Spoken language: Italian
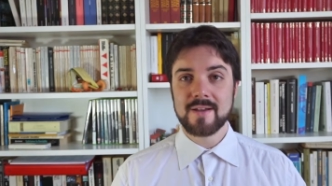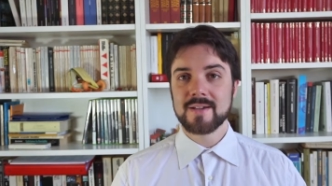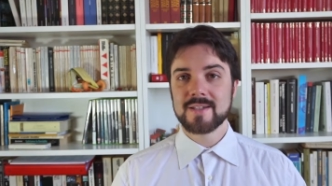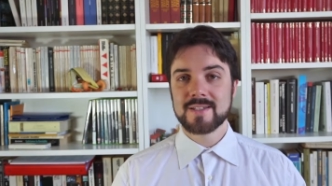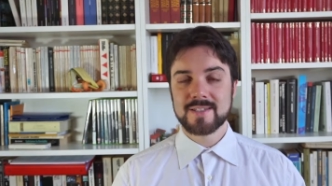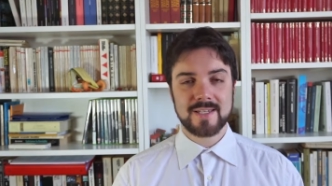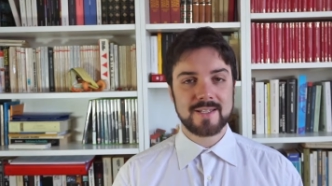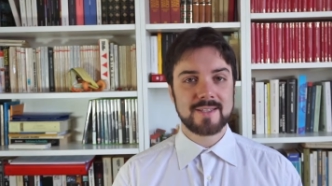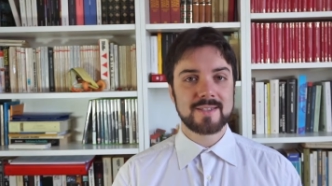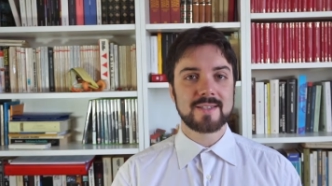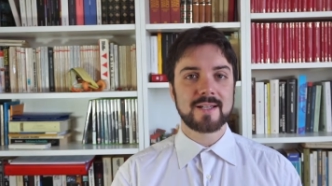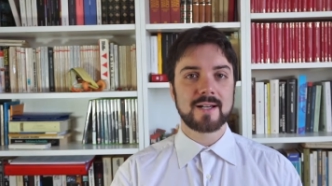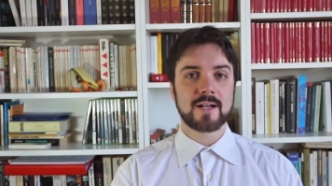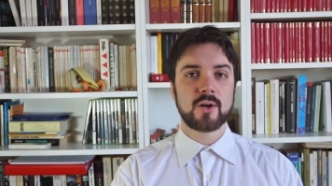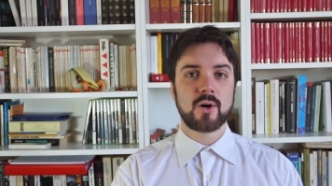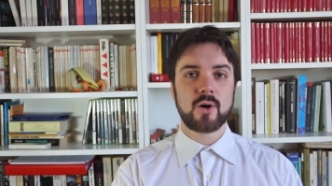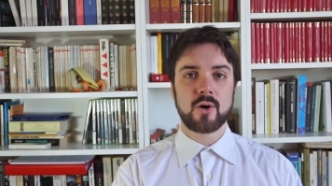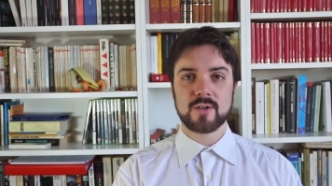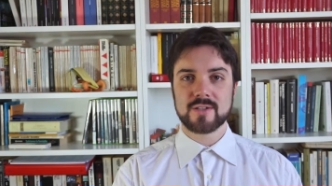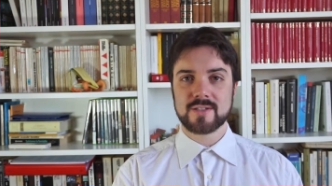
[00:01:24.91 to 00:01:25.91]
senza
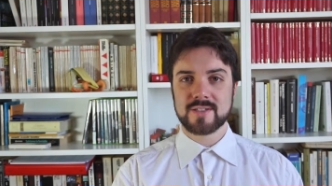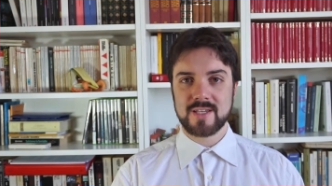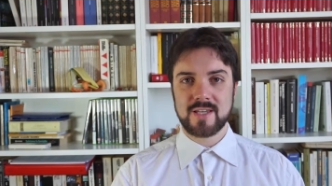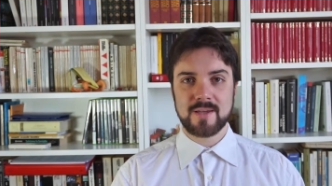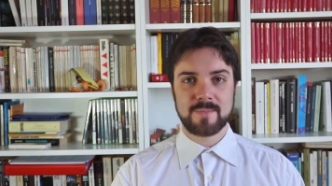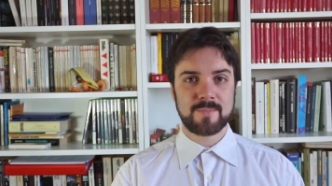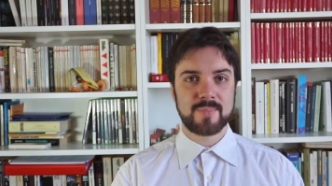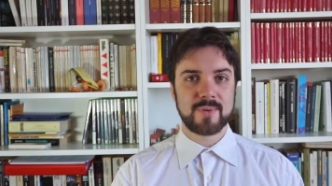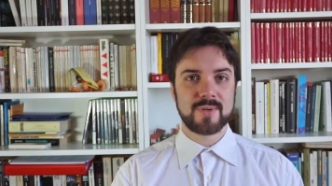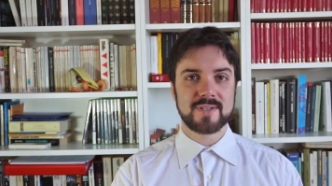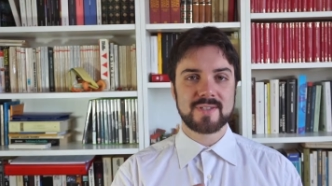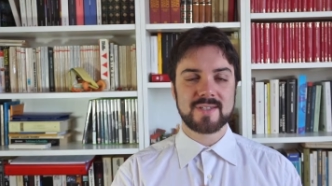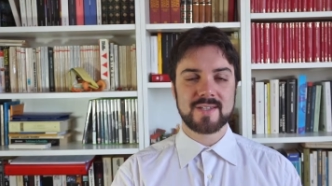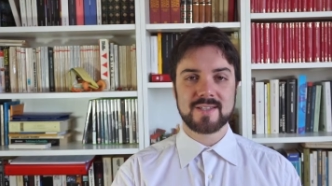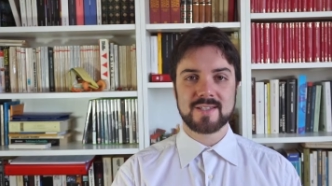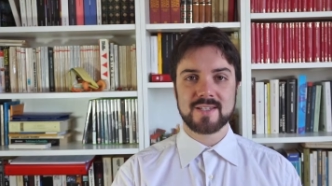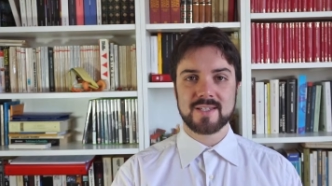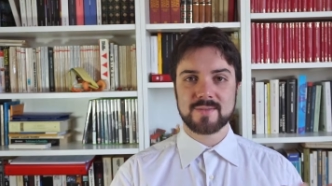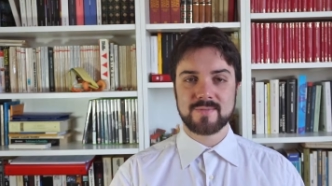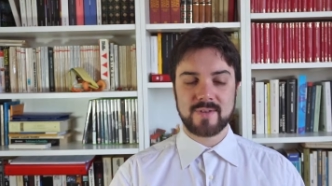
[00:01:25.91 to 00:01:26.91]
gossip,
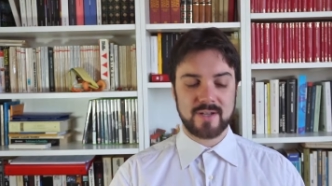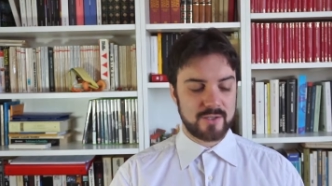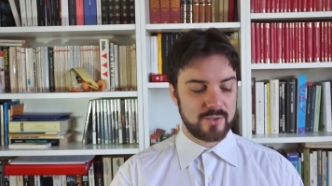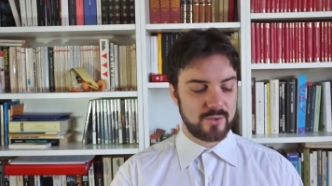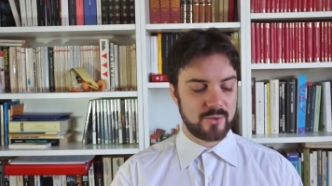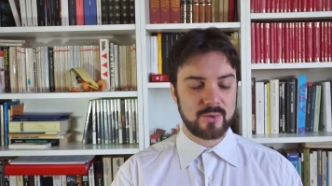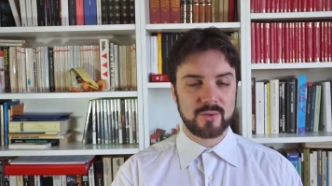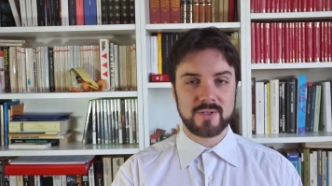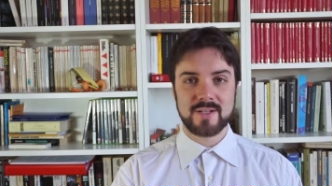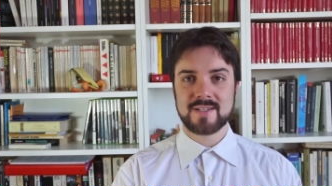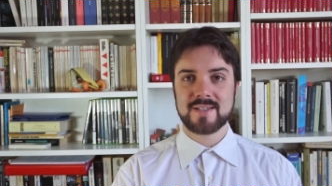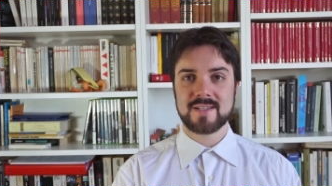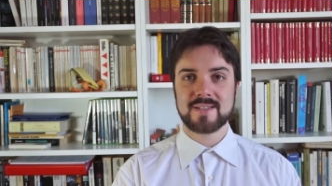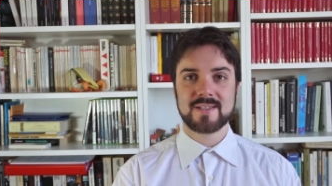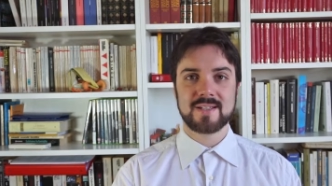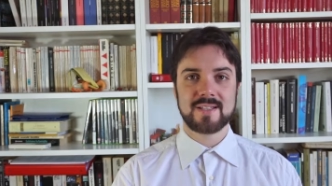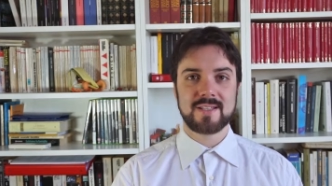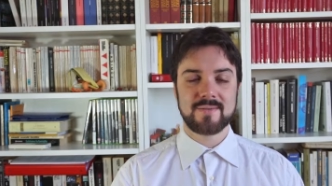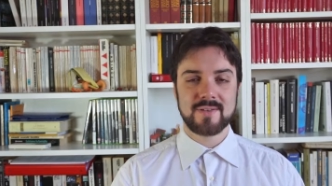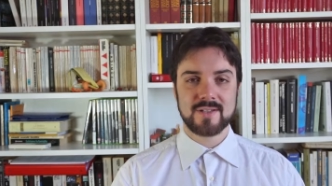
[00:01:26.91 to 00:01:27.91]
senza svarioni,
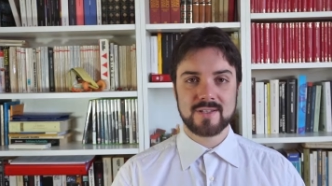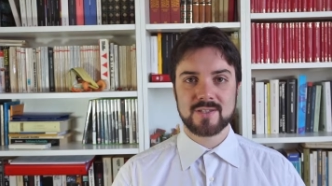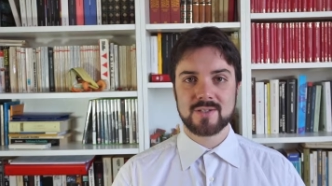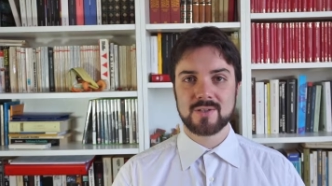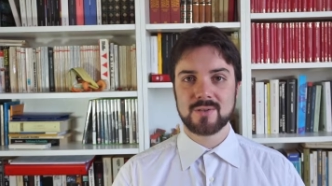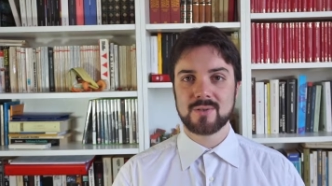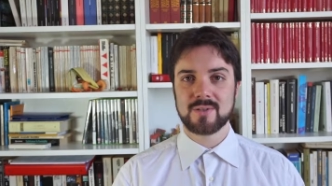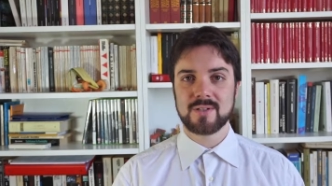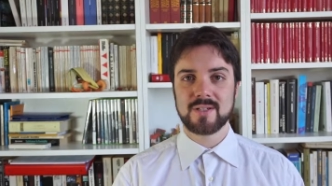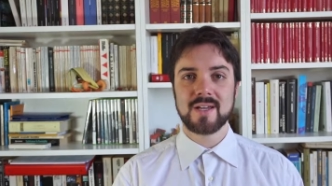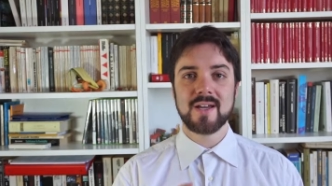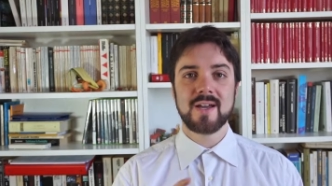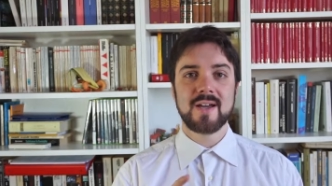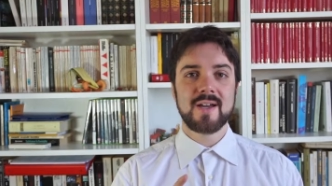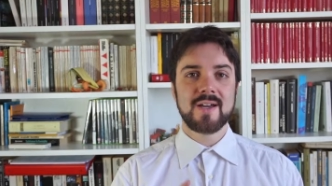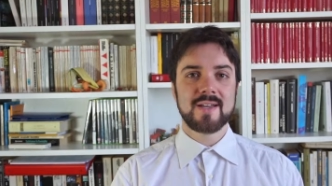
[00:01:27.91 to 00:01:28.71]
senza deviazioni,